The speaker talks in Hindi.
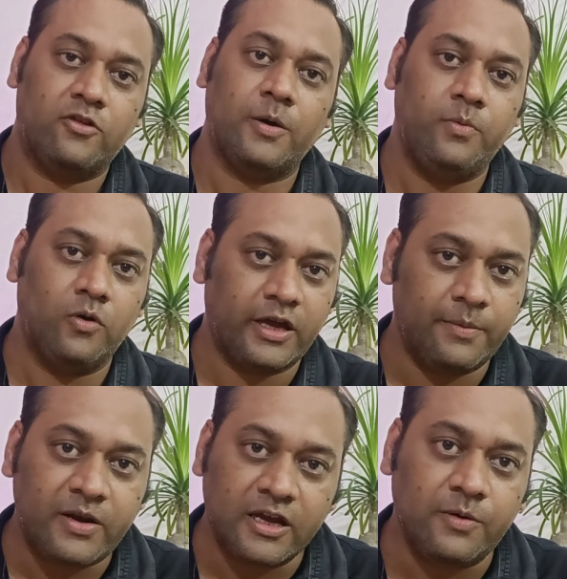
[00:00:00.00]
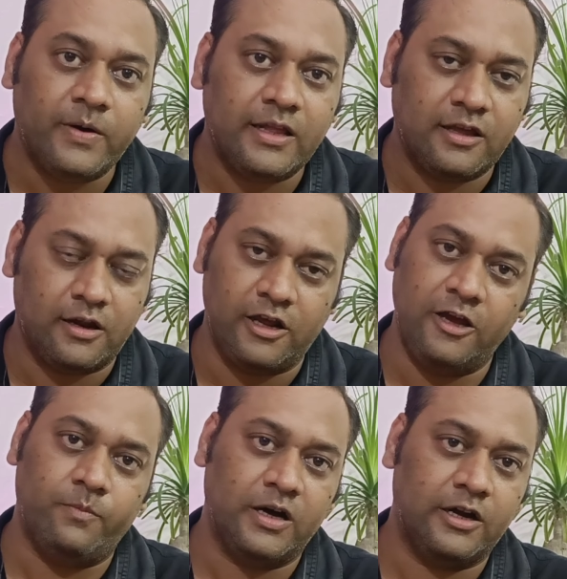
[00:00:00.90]
सब लोग कैमरे की बात कर
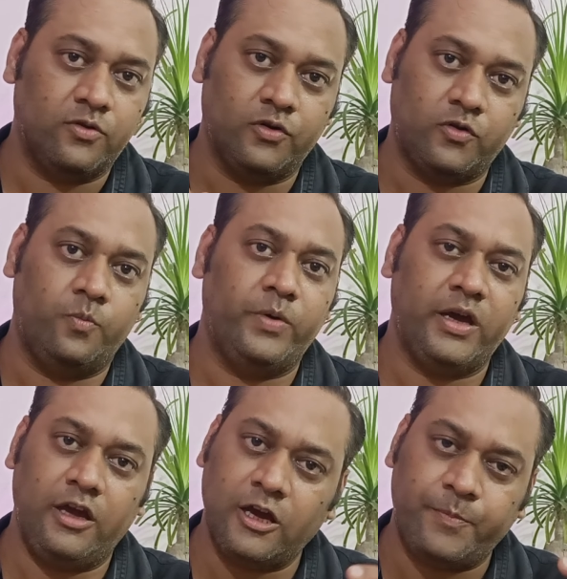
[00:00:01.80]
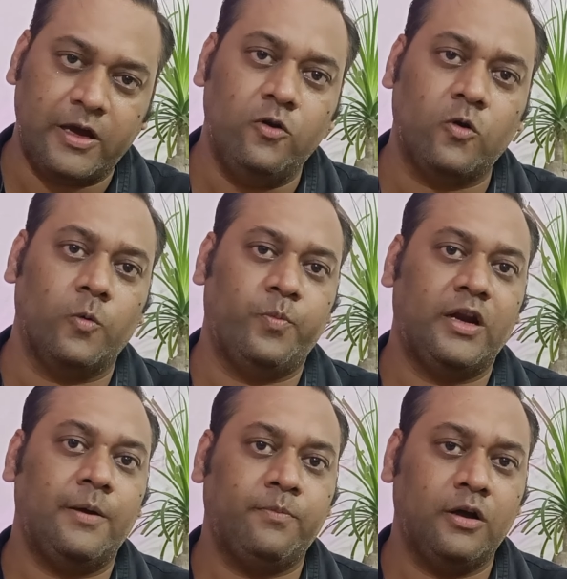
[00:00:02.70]
रहे हैं मगर दोस्तों मैं एक पहलू के
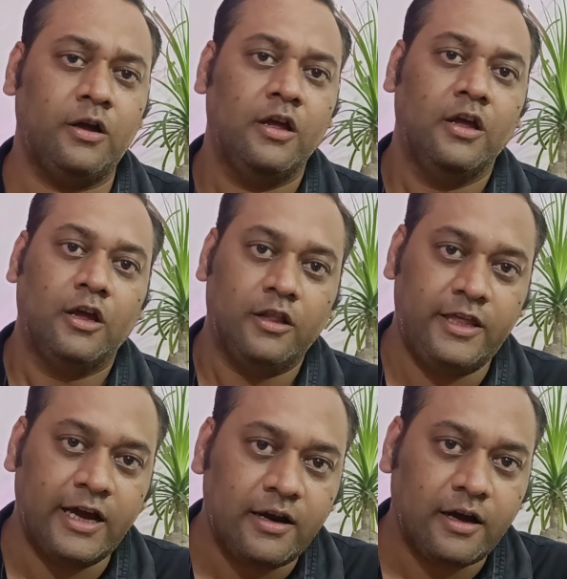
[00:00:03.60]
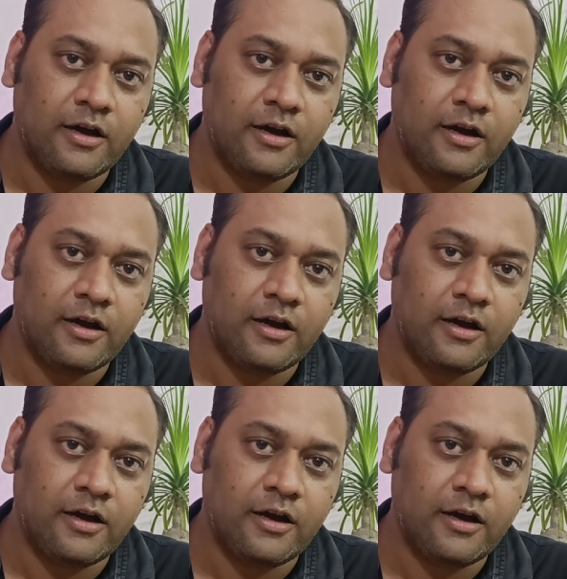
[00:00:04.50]
ऊपर आपका ध्यान